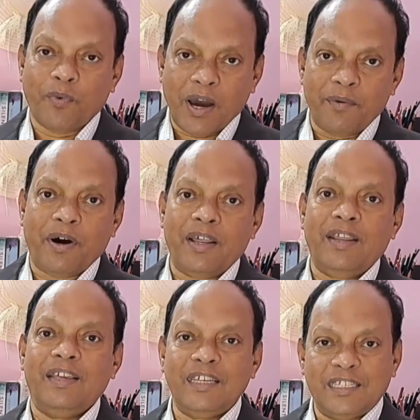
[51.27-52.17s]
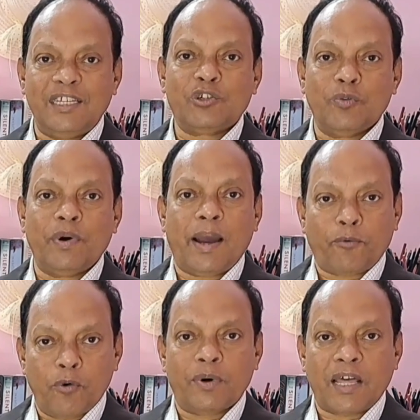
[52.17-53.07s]
बार बार इस चीज़ को मैं
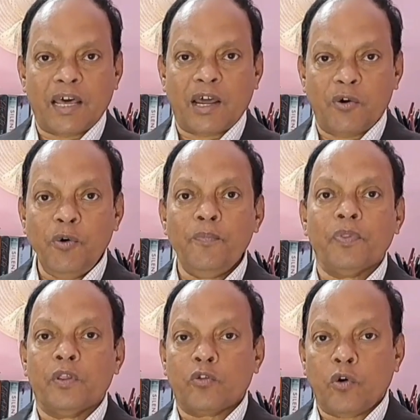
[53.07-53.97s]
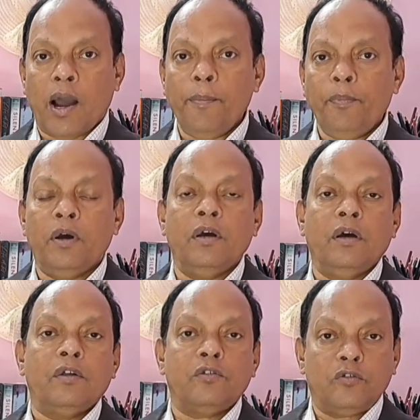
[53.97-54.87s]
आपको बता रहा हूँ तो आप
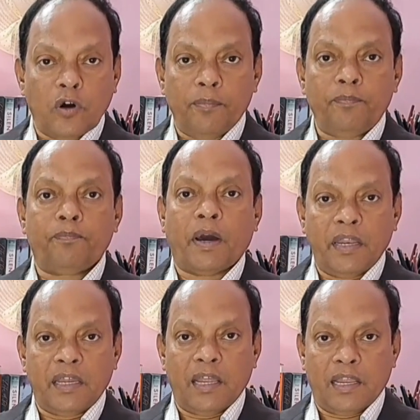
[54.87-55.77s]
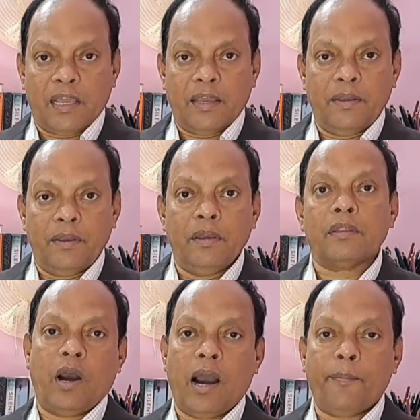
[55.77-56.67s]
जॉब पाने के
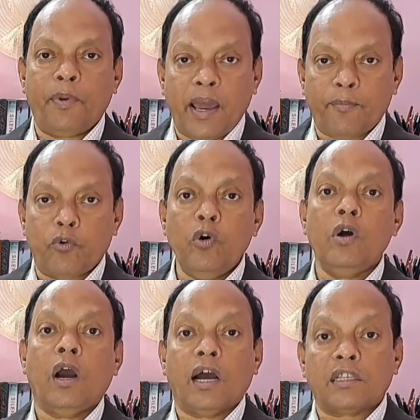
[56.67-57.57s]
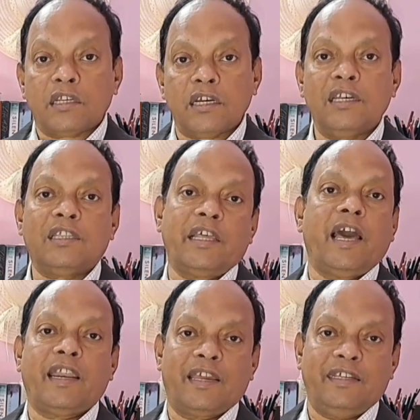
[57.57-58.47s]
लिए अपने आप को अच्छा से
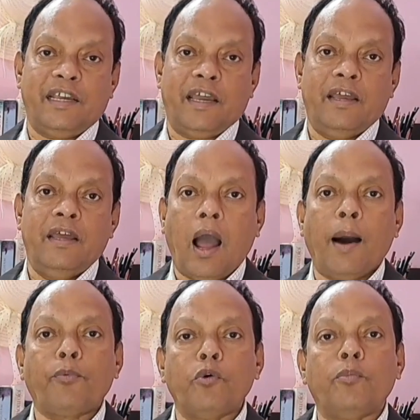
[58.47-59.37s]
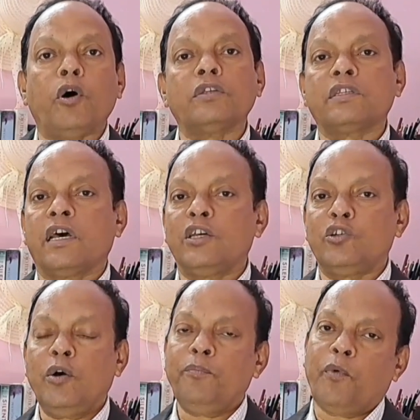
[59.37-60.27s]
तैयार कीजिए आपको बहुत सारा
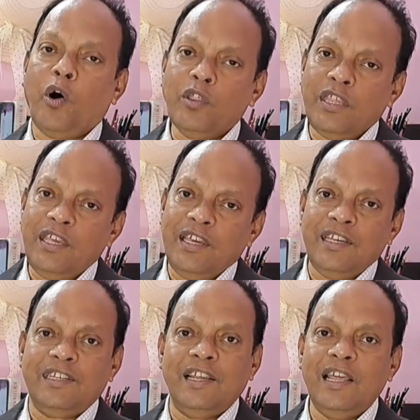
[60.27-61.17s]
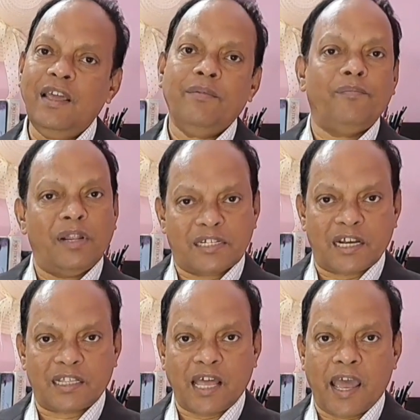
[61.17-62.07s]
जॉब बहुत ही इजीली मिल
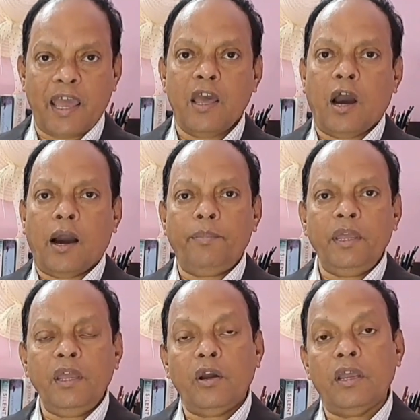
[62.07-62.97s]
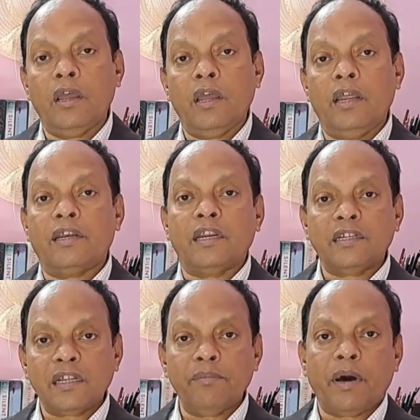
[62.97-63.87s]
सकता है अभी इंटरनेशनल